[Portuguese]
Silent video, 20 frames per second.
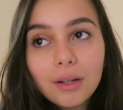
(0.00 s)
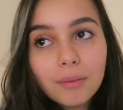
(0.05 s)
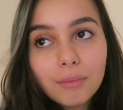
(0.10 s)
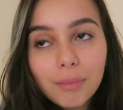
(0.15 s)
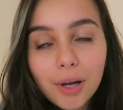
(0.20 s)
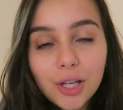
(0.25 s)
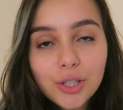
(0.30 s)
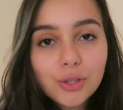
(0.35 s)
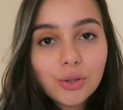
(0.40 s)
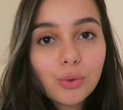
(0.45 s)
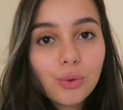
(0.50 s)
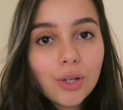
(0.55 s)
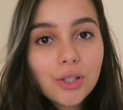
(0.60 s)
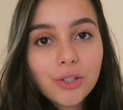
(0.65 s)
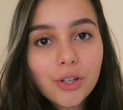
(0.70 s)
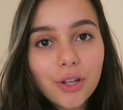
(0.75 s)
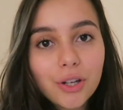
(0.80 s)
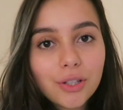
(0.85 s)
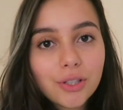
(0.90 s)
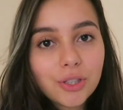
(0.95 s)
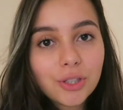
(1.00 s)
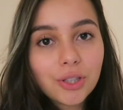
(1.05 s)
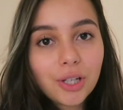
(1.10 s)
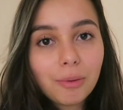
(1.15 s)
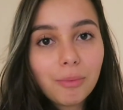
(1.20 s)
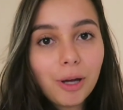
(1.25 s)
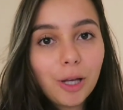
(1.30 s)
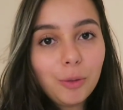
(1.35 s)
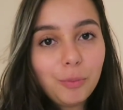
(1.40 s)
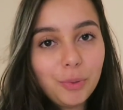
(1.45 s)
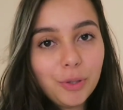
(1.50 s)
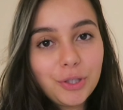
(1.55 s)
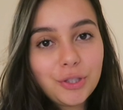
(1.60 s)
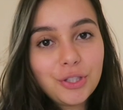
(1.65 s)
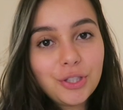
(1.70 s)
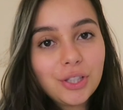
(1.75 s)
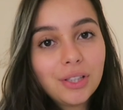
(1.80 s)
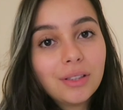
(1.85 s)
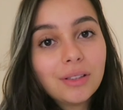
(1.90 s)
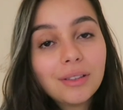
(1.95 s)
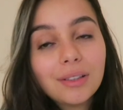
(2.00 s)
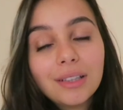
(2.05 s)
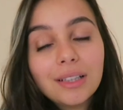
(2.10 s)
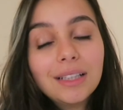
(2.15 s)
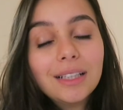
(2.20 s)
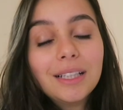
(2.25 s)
mais de duas horas de trabalho perdida.